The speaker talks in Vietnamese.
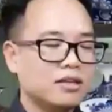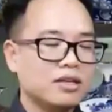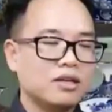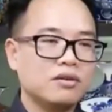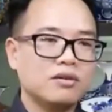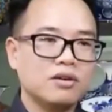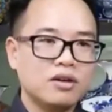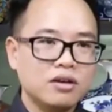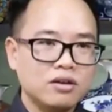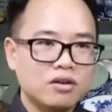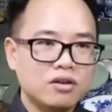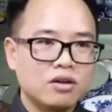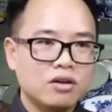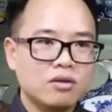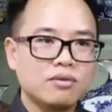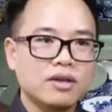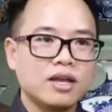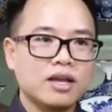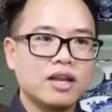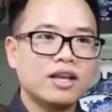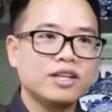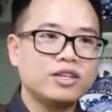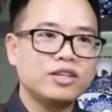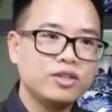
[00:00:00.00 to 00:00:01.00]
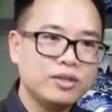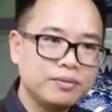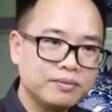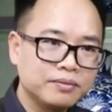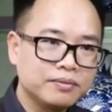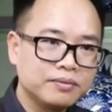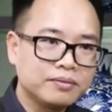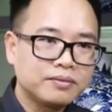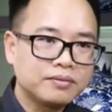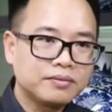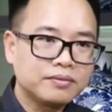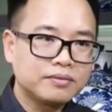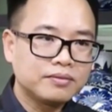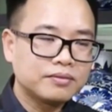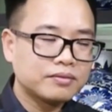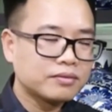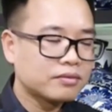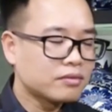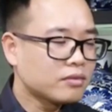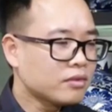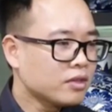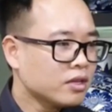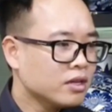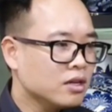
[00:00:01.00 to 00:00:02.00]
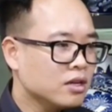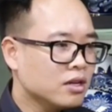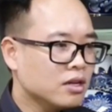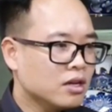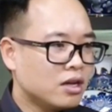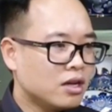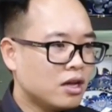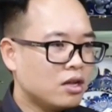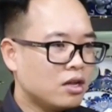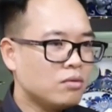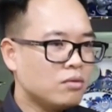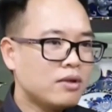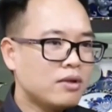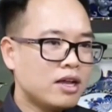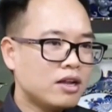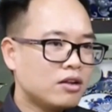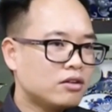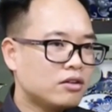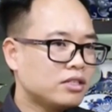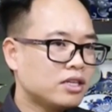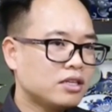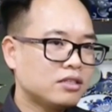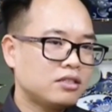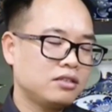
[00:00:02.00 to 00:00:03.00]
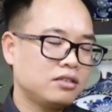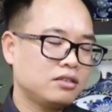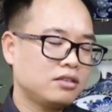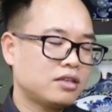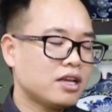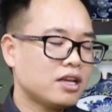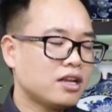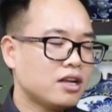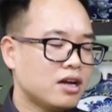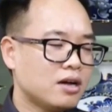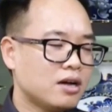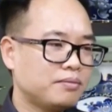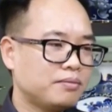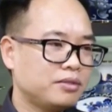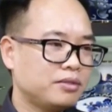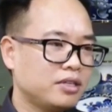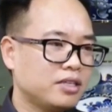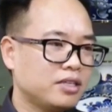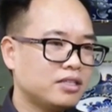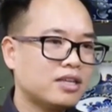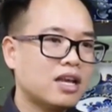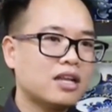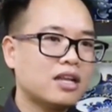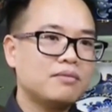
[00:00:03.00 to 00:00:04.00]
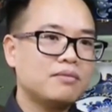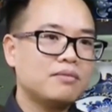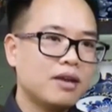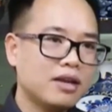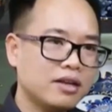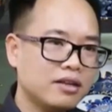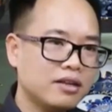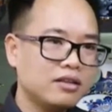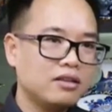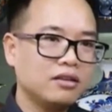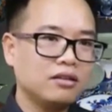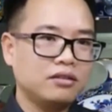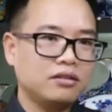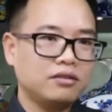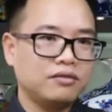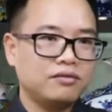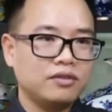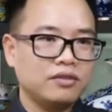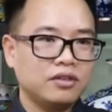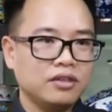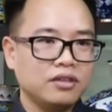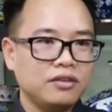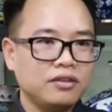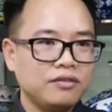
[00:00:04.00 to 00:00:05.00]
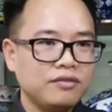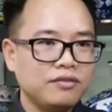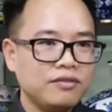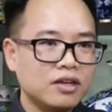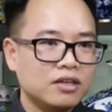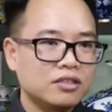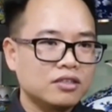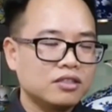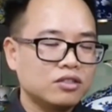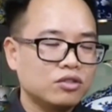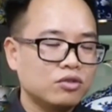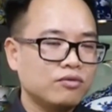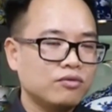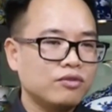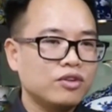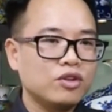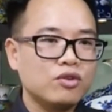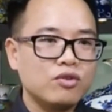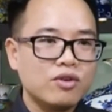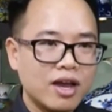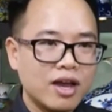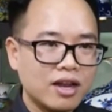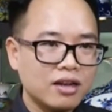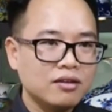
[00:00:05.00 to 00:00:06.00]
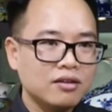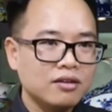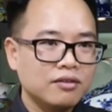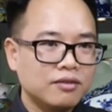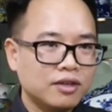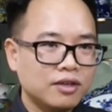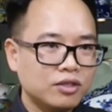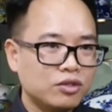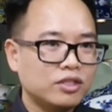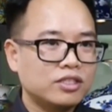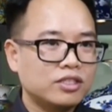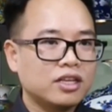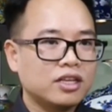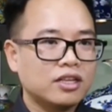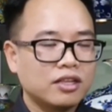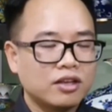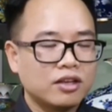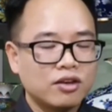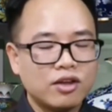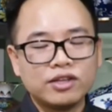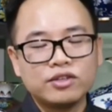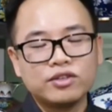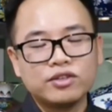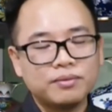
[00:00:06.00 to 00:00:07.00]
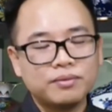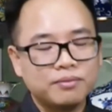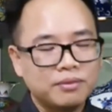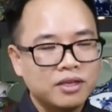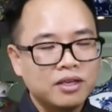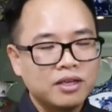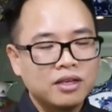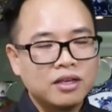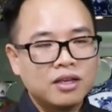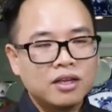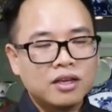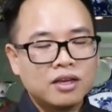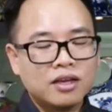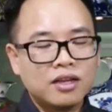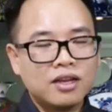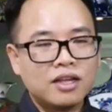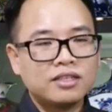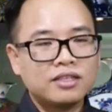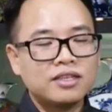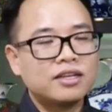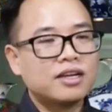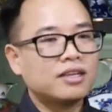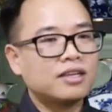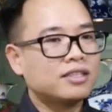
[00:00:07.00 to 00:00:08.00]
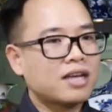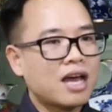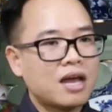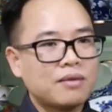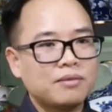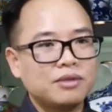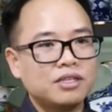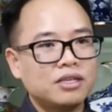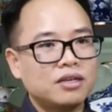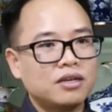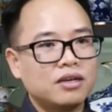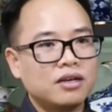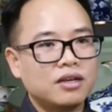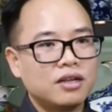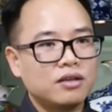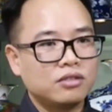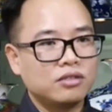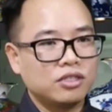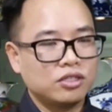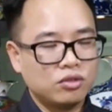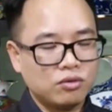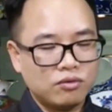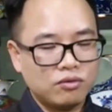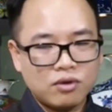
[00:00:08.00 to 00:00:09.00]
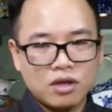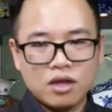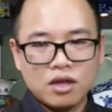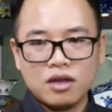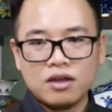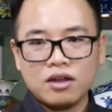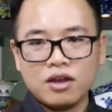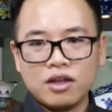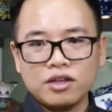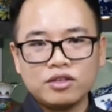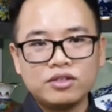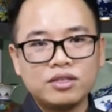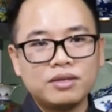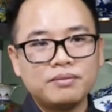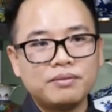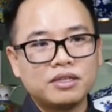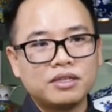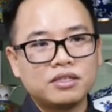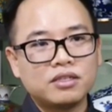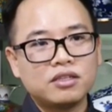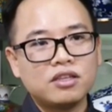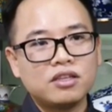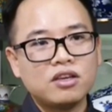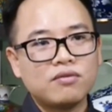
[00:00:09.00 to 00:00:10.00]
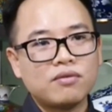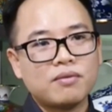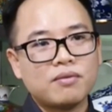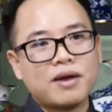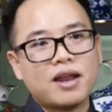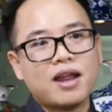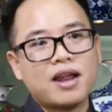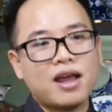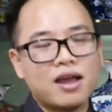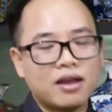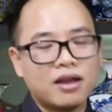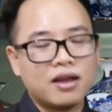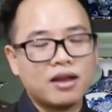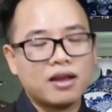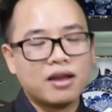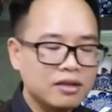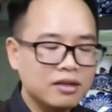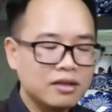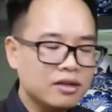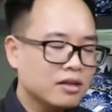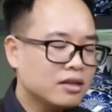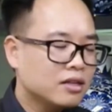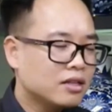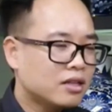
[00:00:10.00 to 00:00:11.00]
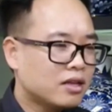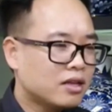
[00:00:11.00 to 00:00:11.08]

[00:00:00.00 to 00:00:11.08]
cận nhiều hơn là công nghệ livestream và lúc này nó sẽ sự kết hợp giữa sàn thương mại điện tử với việc sử dụng video ngắn và chuyển sang thành live stream nên là trên các sàn bây giờ đều sử dụng ờ, live stream để giới thiệu và bán hàng